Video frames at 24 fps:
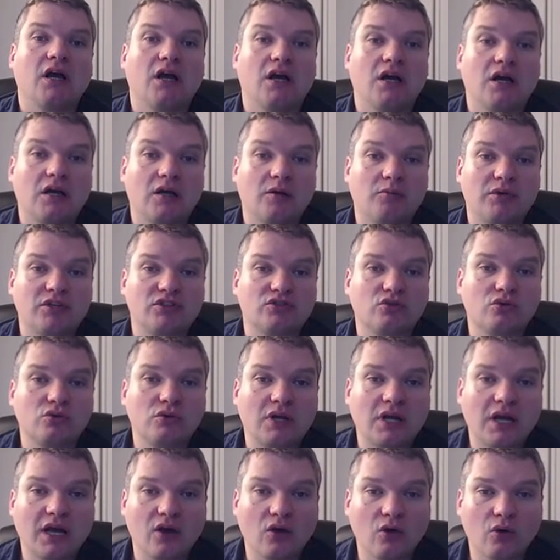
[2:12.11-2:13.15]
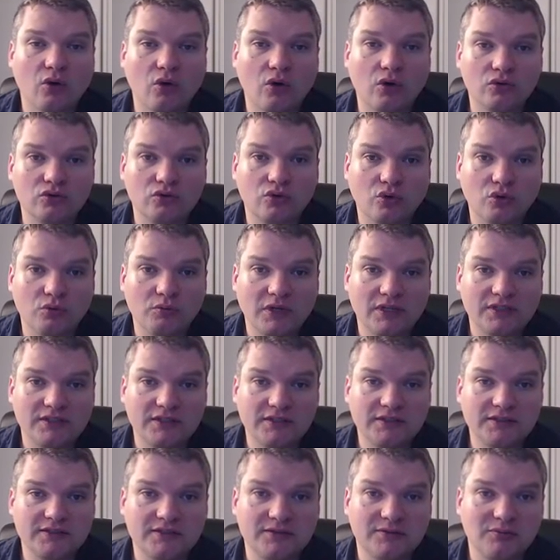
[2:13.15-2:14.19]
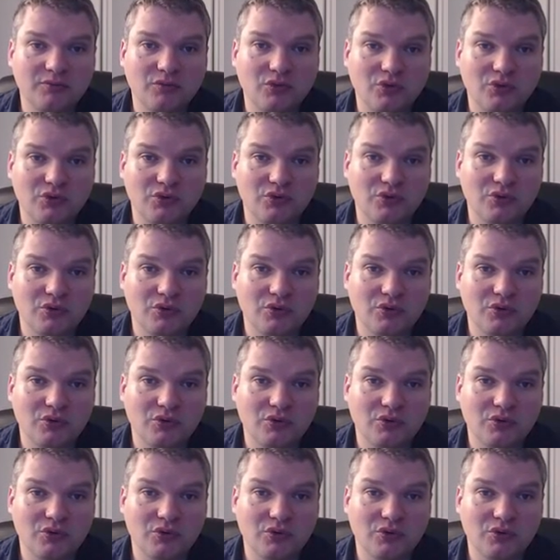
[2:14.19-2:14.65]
Ah, parce que le grand traumatisme de